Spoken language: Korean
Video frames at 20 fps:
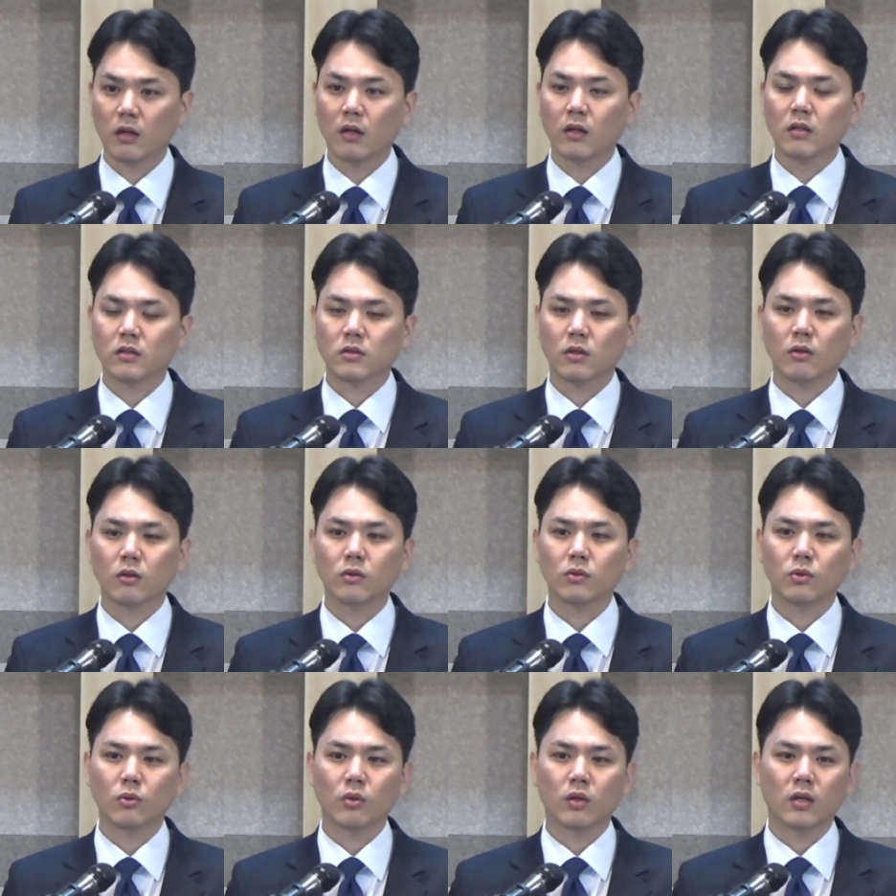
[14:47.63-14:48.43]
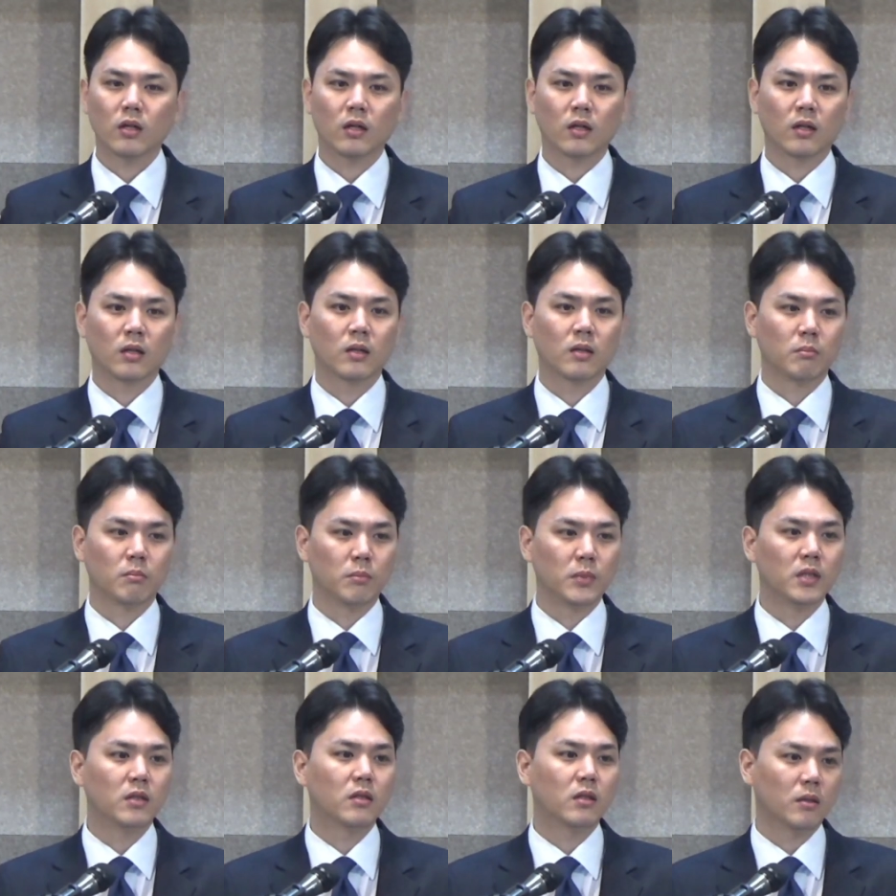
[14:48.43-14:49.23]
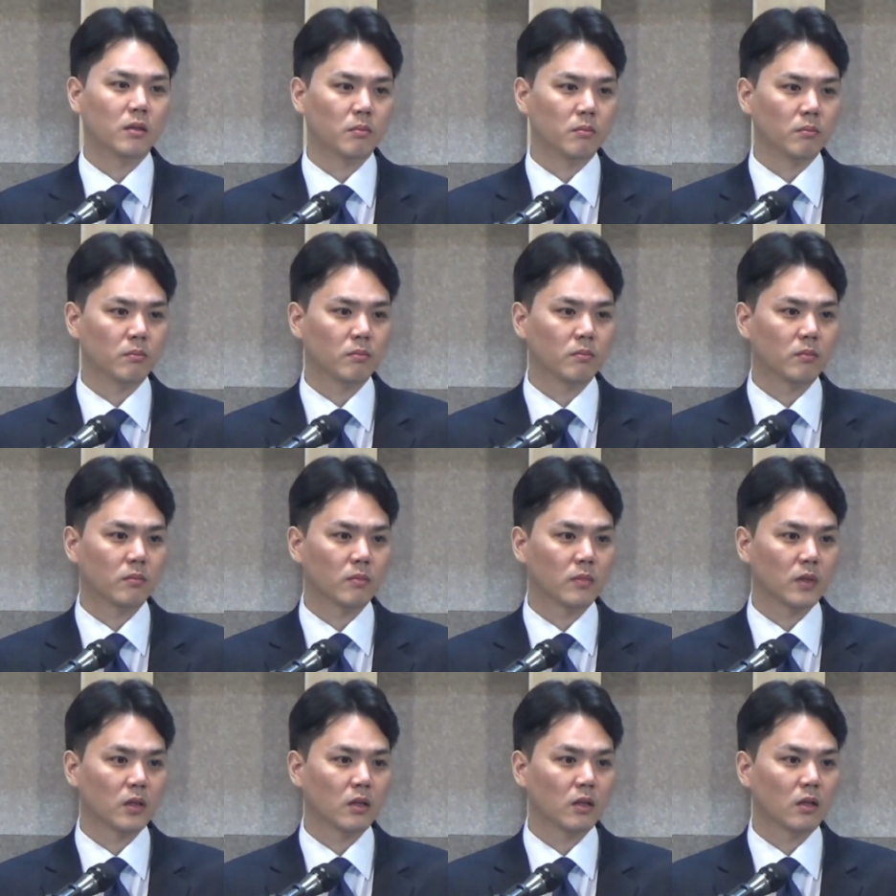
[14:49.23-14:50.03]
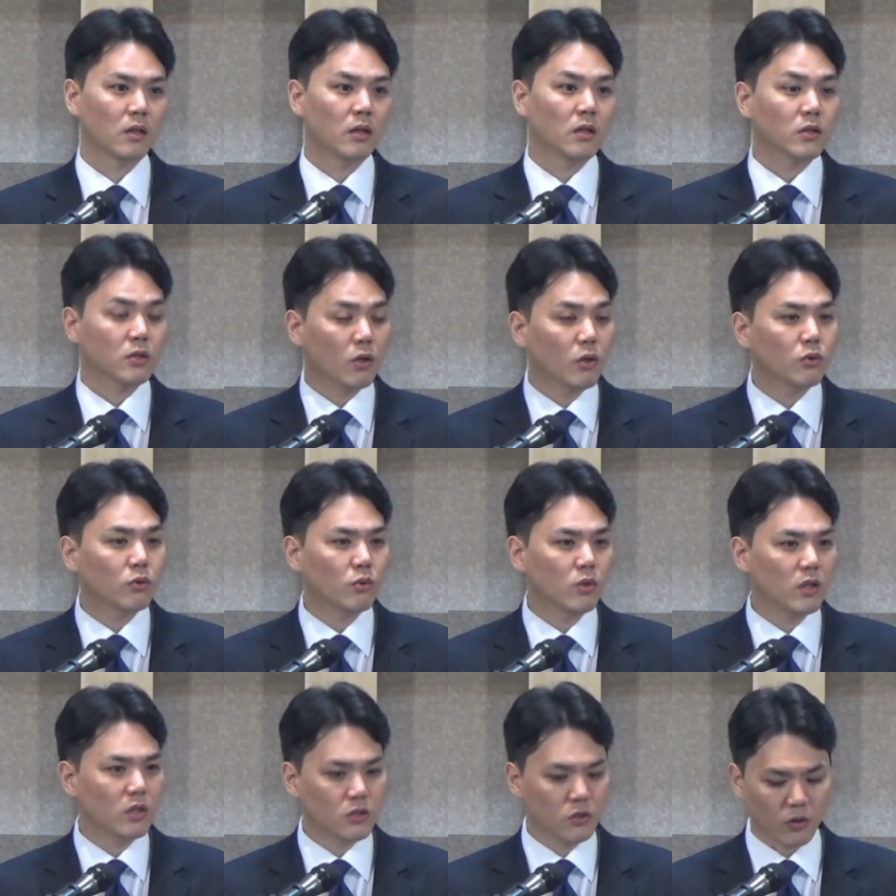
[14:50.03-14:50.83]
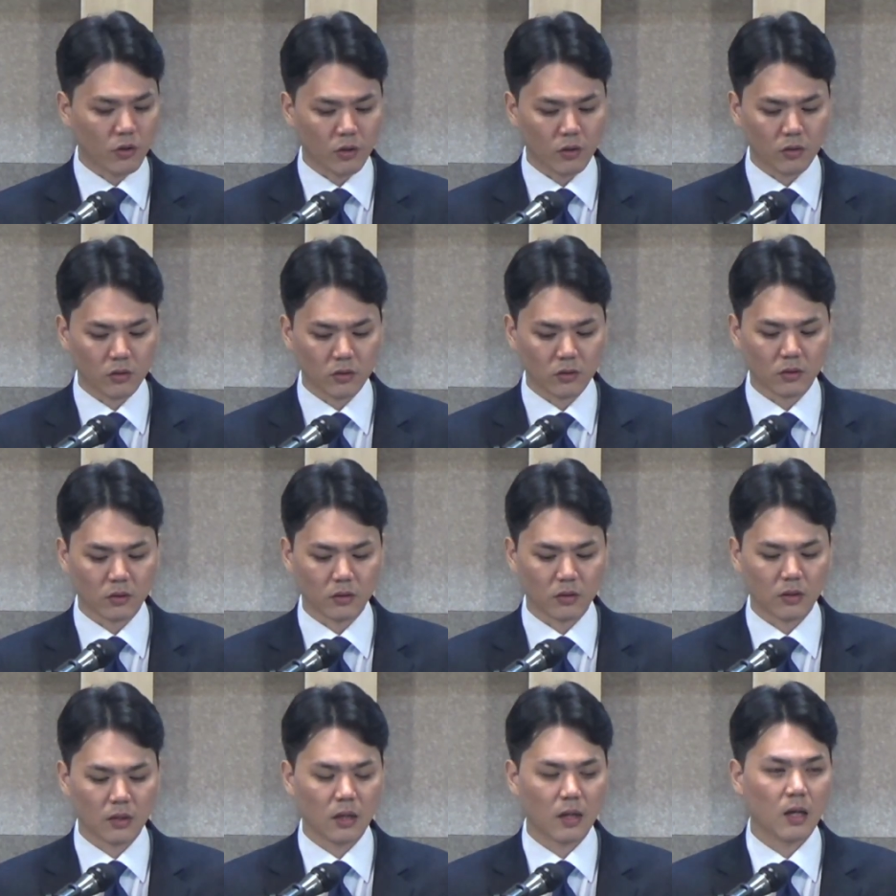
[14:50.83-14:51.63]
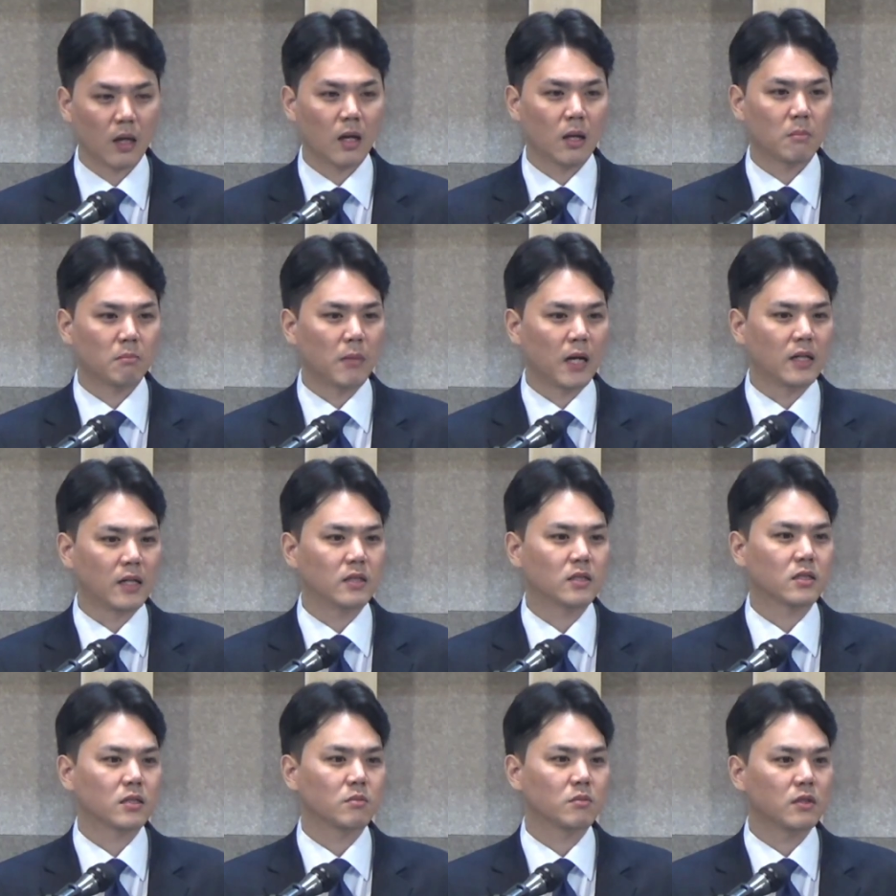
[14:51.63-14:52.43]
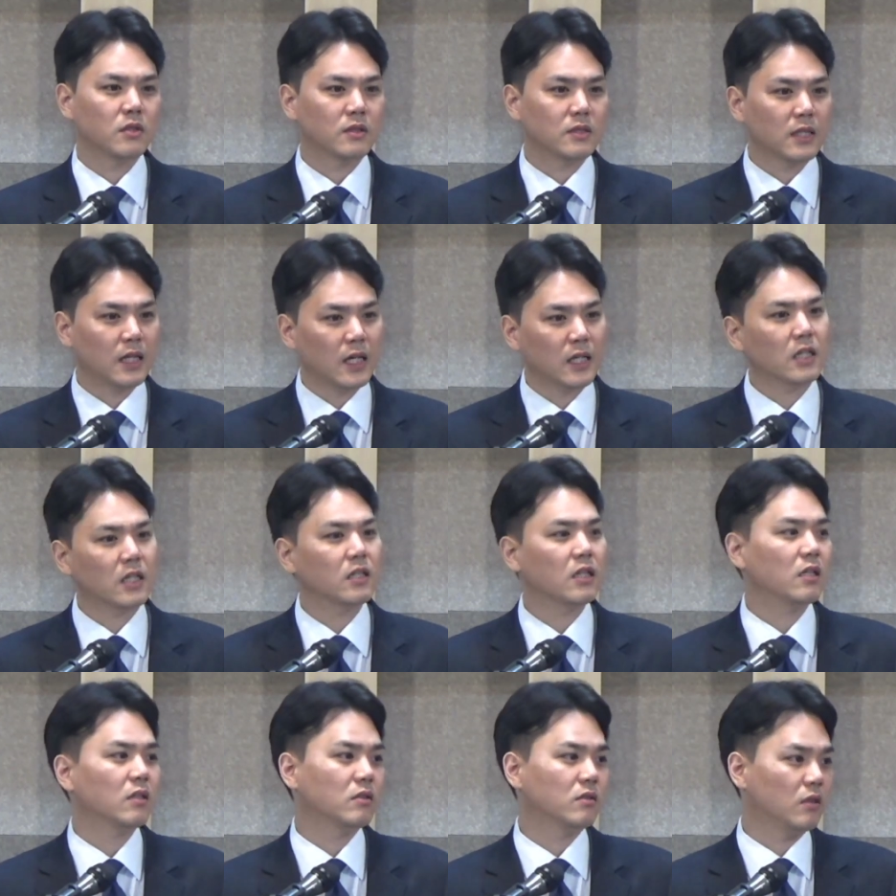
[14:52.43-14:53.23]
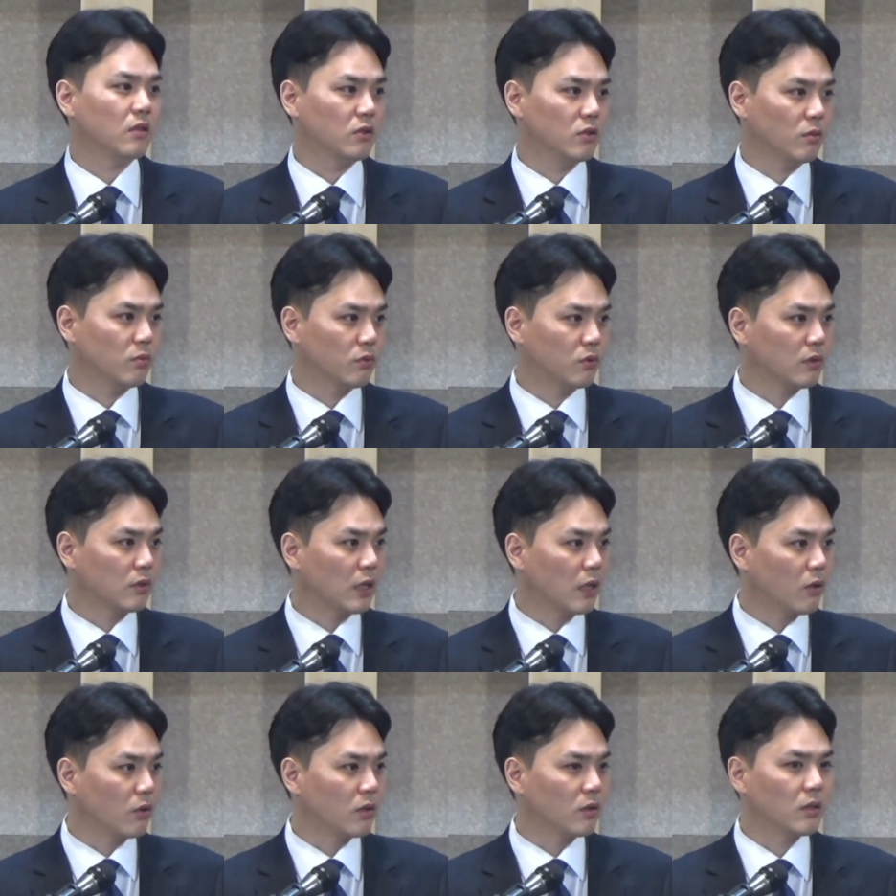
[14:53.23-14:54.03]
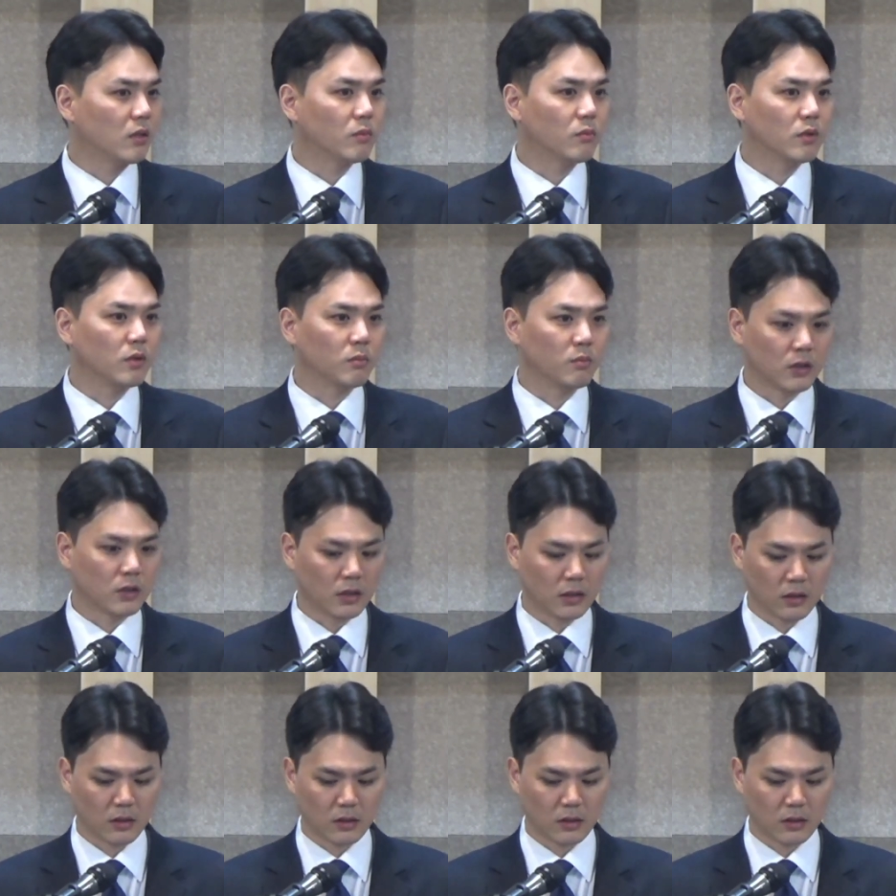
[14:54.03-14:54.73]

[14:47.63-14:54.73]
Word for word: 성도의 밑힘, 성도의 저력은 말씀을 살아내는 데서부터 나오기 때문입니다.